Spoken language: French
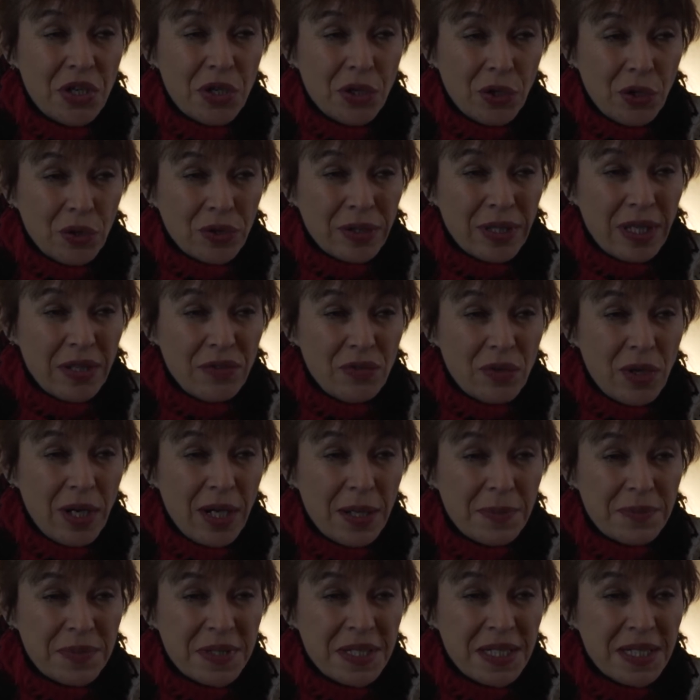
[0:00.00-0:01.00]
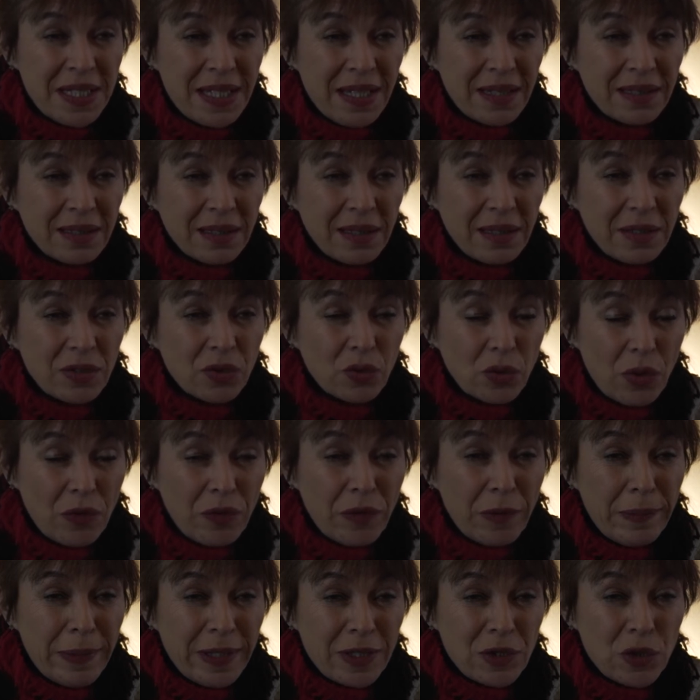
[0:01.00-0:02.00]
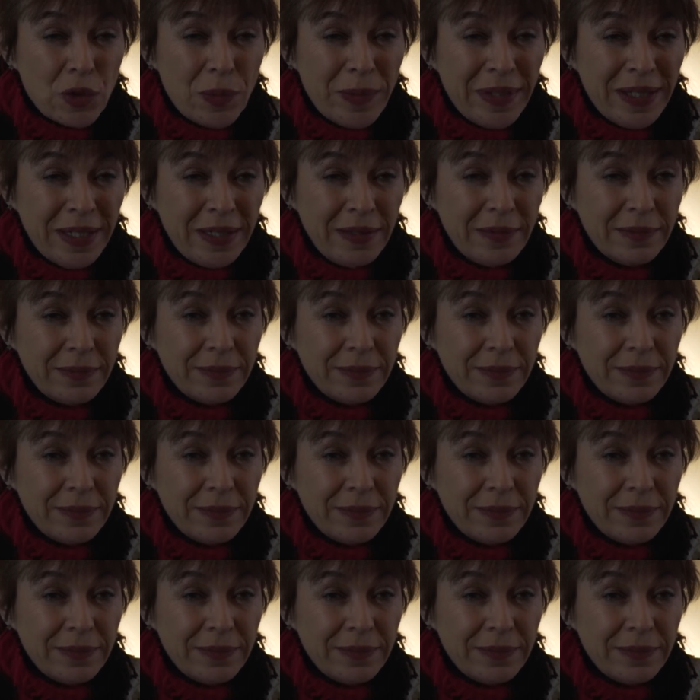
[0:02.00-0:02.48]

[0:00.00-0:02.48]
que tu ailles voir un psychiatre trois fois par semaine.